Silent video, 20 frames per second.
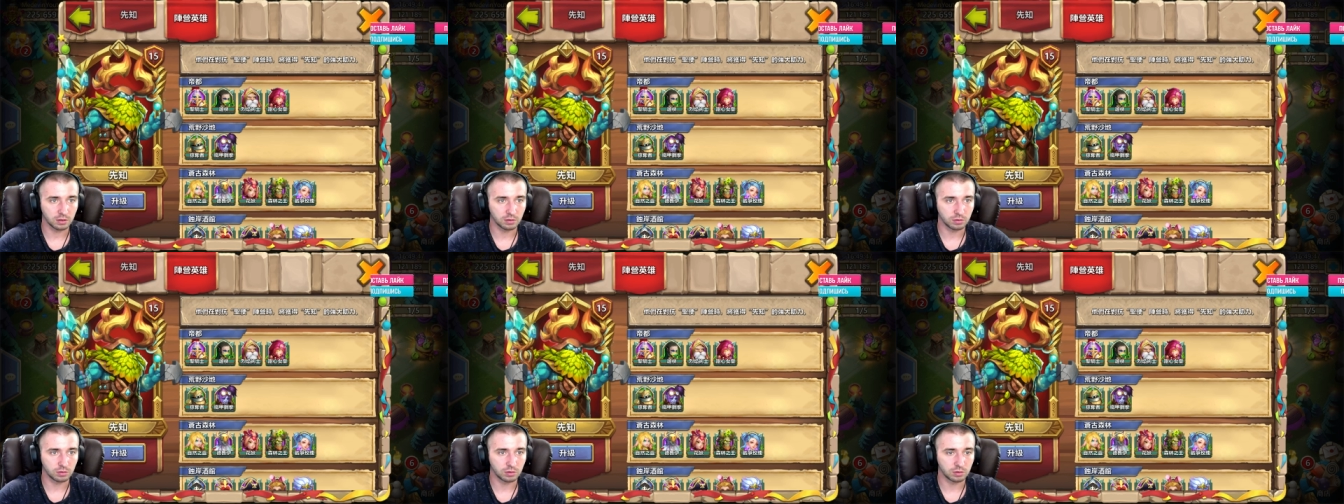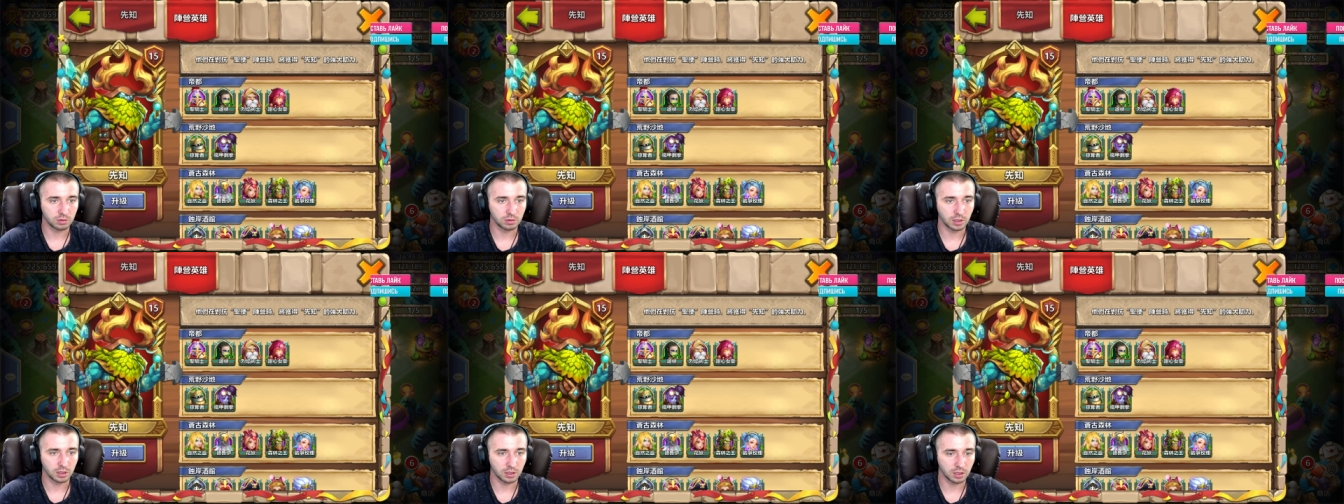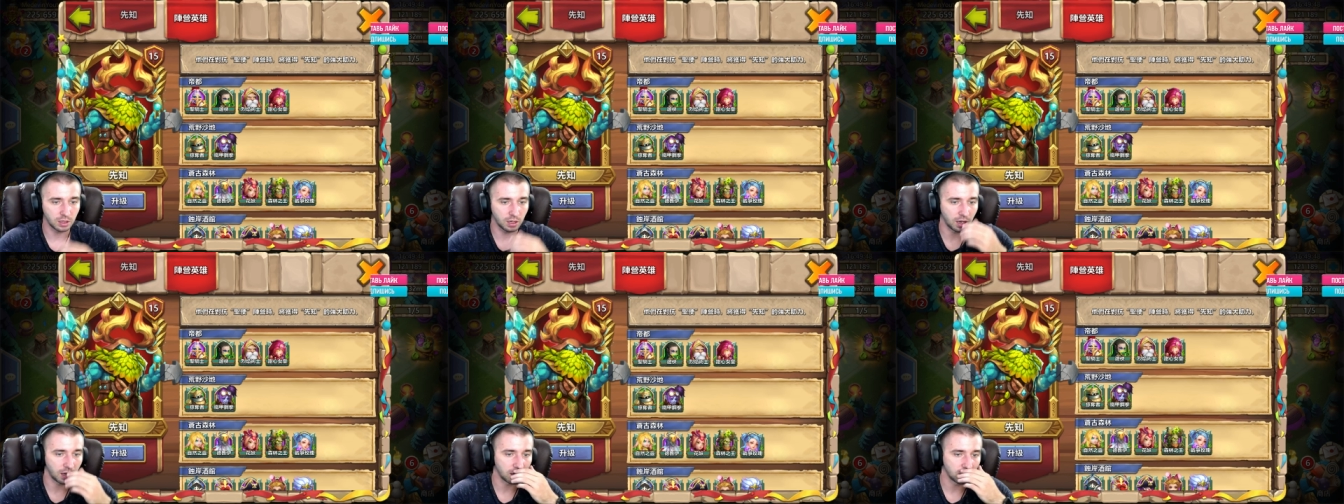Ну это
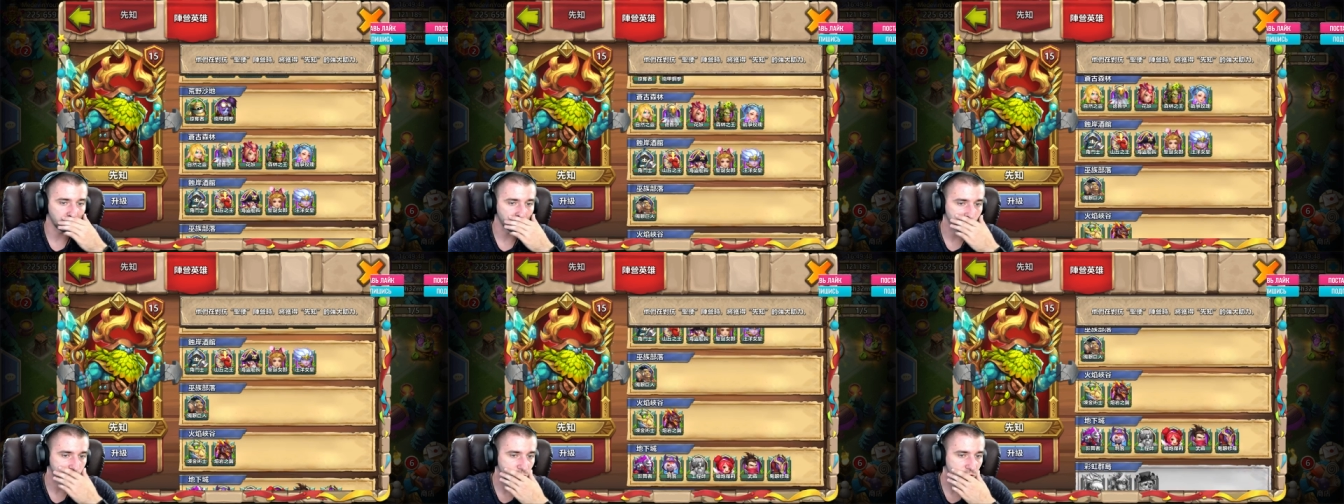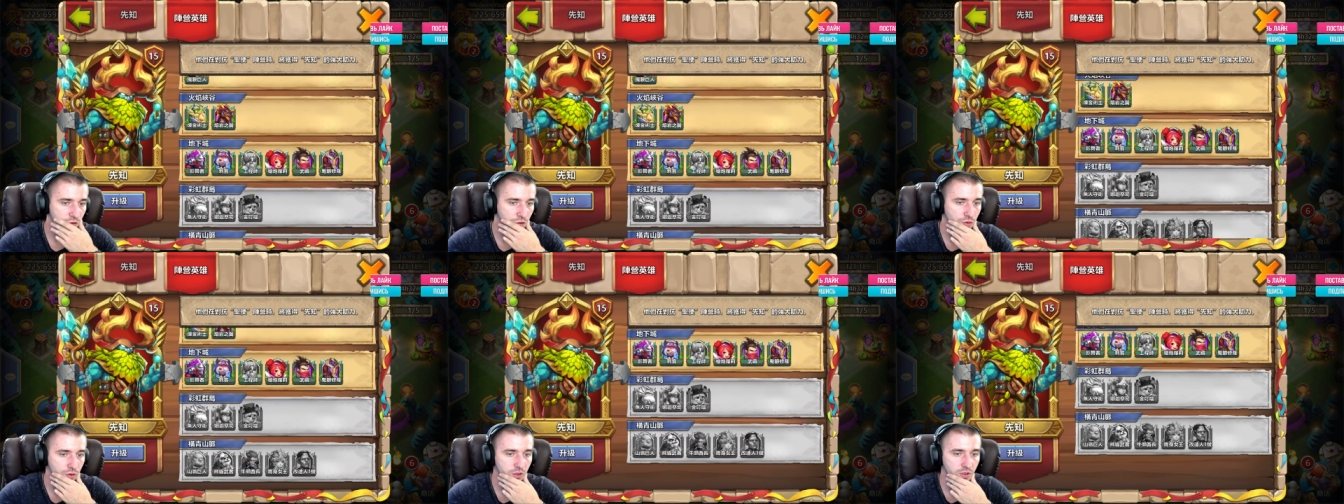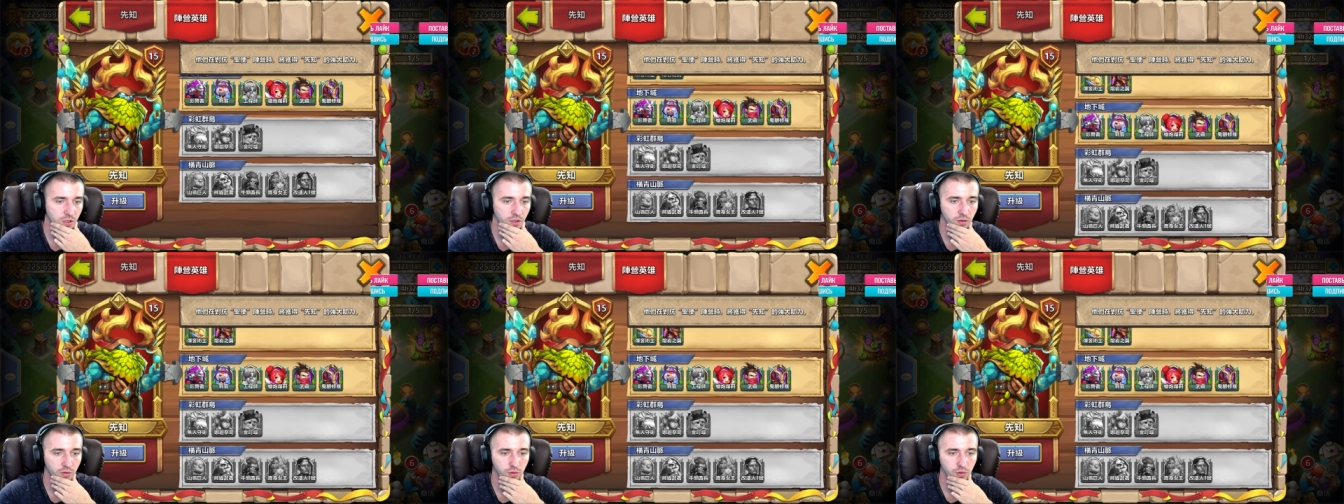реально очень
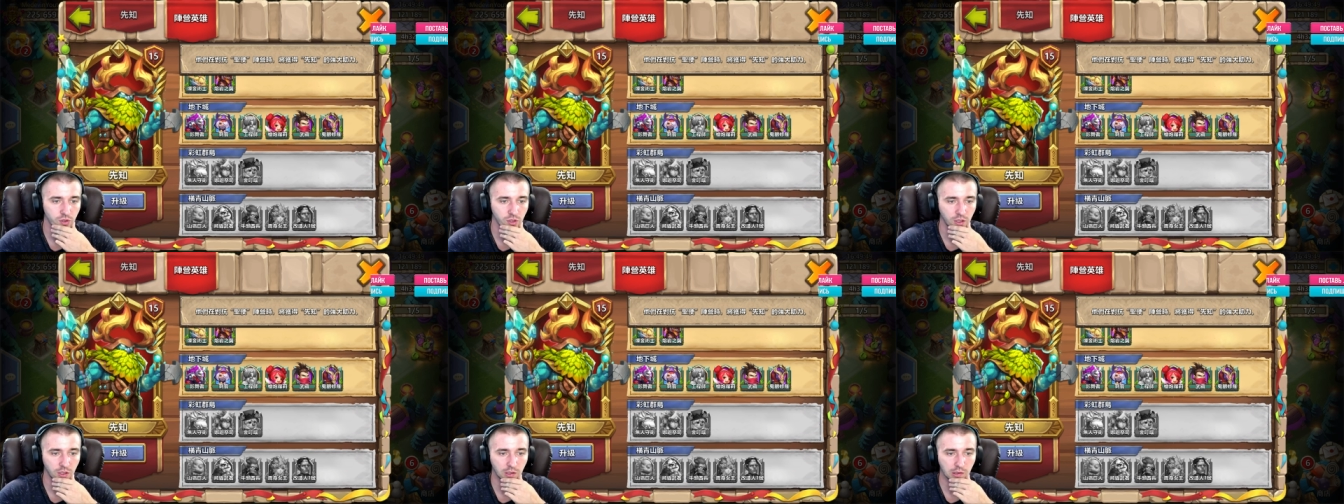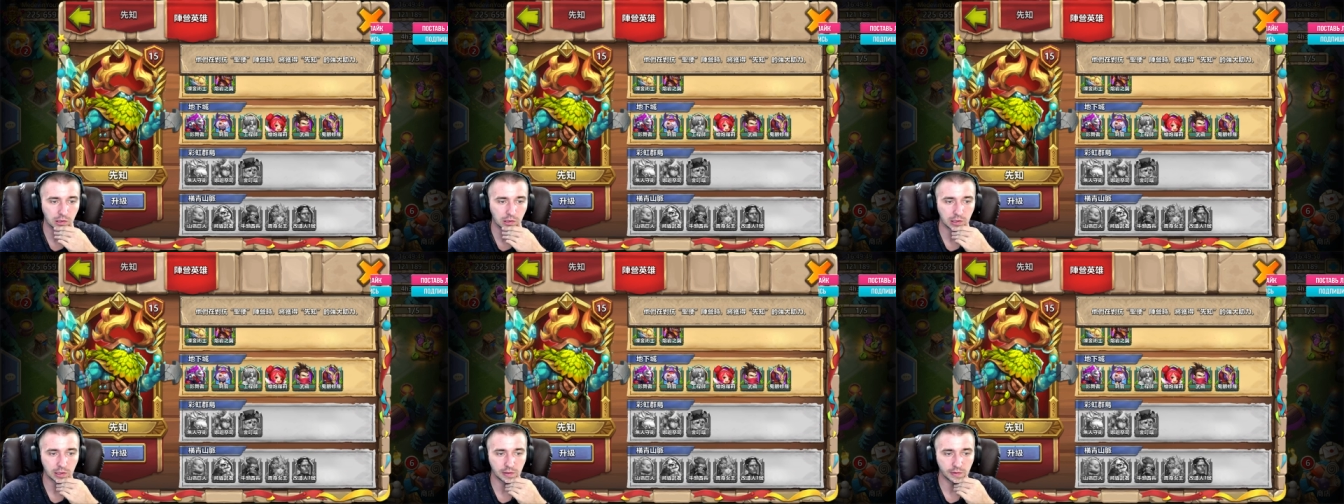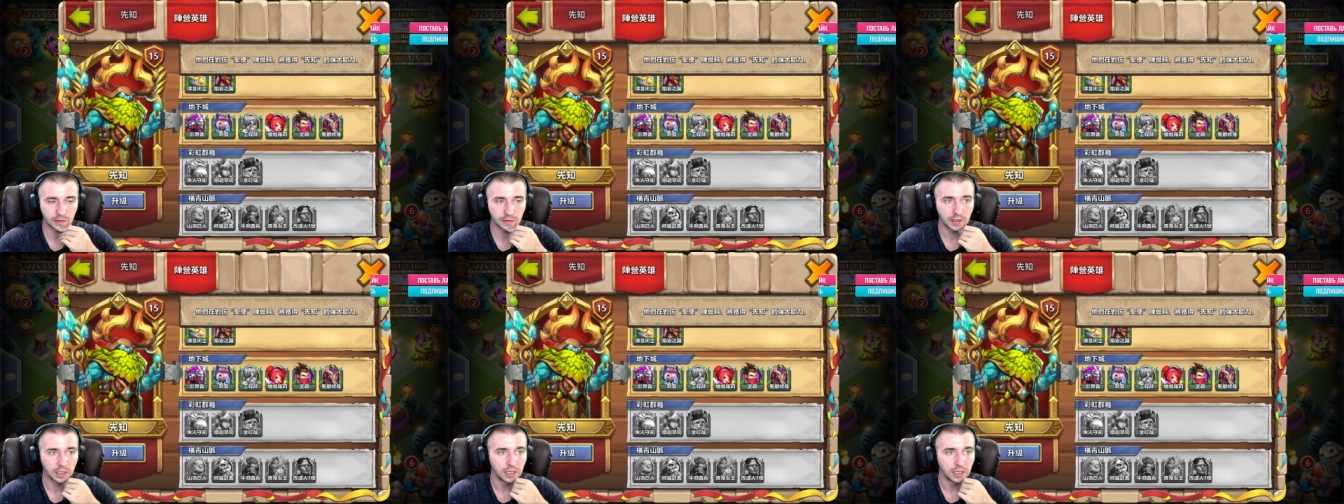жестко, куча героев